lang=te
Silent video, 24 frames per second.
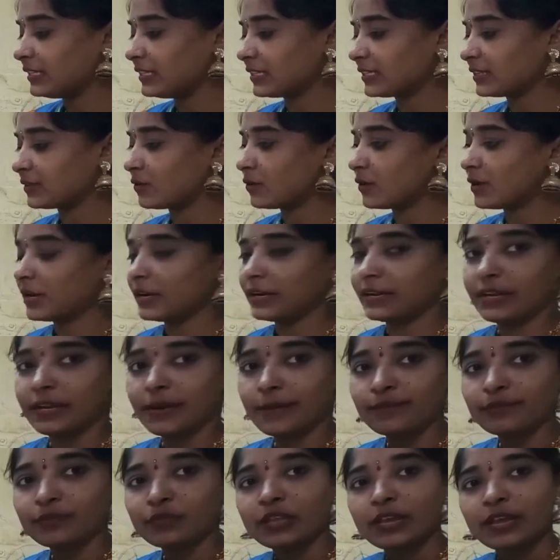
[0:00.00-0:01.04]
రెడీ
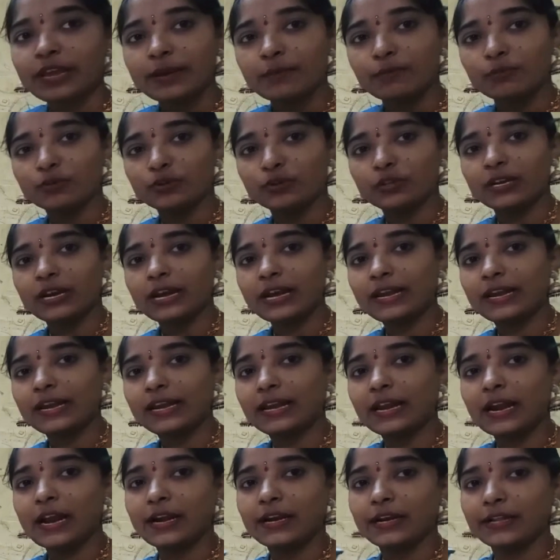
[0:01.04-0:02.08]
చేసుకోవడానికి ముందుగా
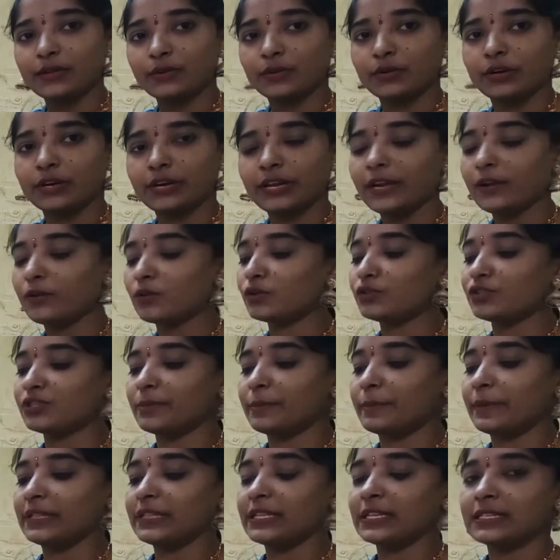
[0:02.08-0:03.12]
ఇలాంటిది ఒకటి
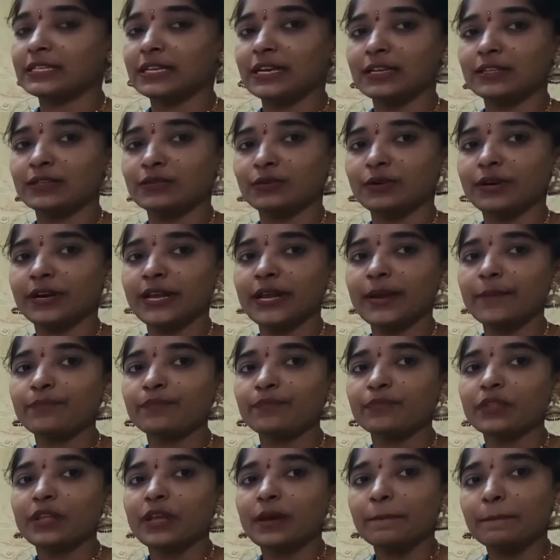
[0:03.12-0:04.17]
కొంచెం పెద్ద సైజు ఉండే
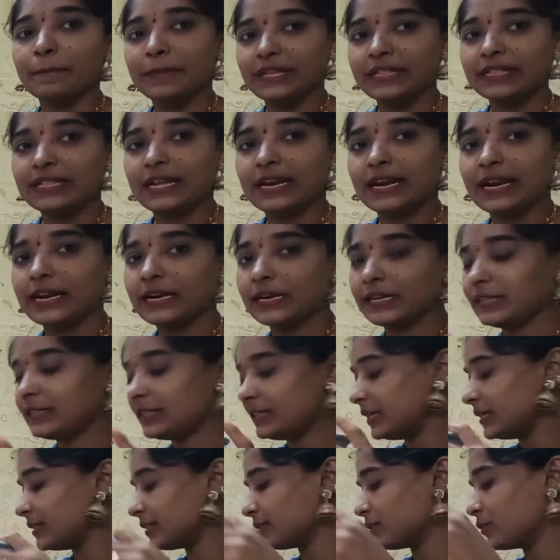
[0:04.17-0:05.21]
బిందె
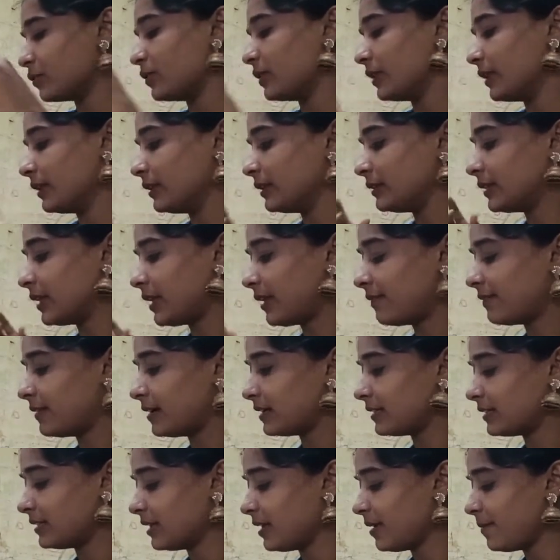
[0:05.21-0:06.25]
లాంటిది తీసుకోండి
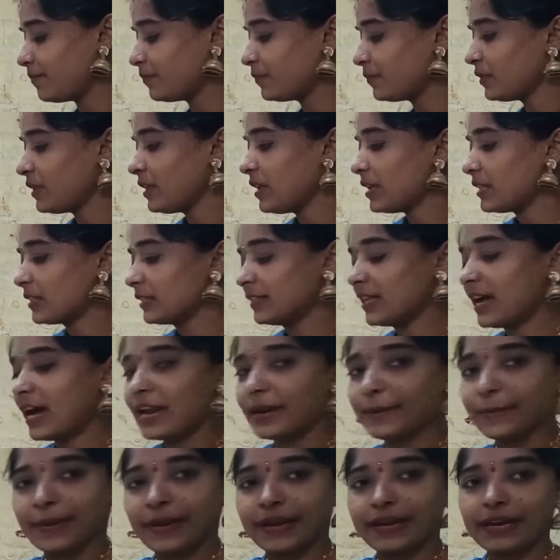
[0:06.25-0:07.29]
తర్వాత
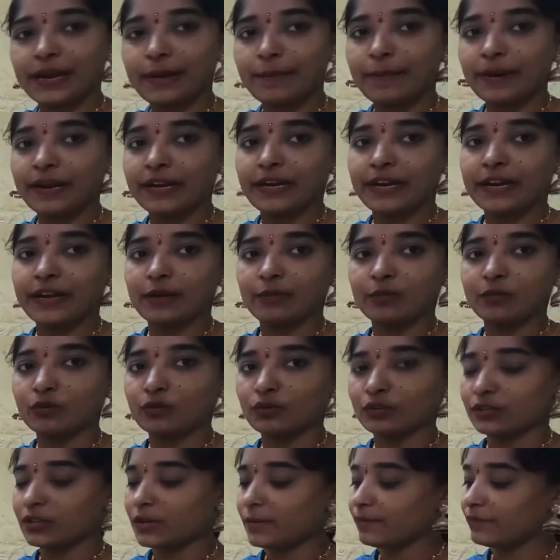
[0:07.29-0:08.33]
దానిపైన పెట్టడం
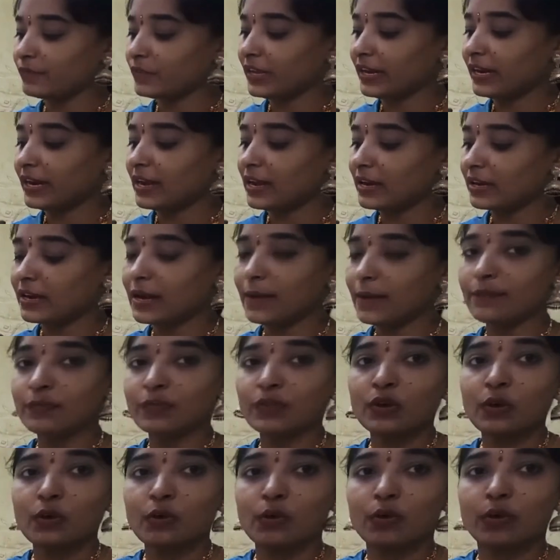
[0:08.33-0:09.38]
కోసం ఇలాగా
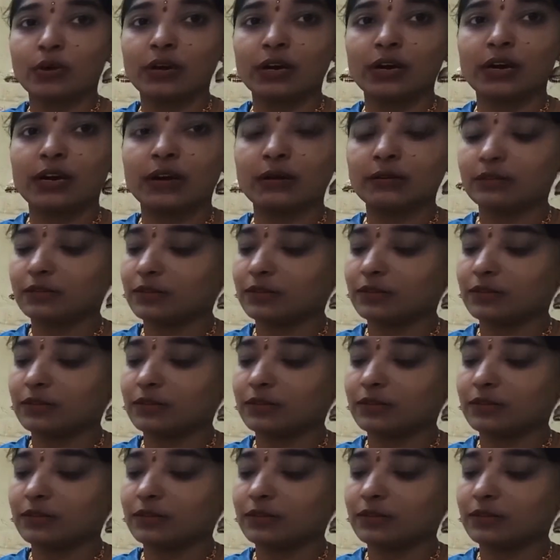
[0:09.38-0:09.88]
ఒక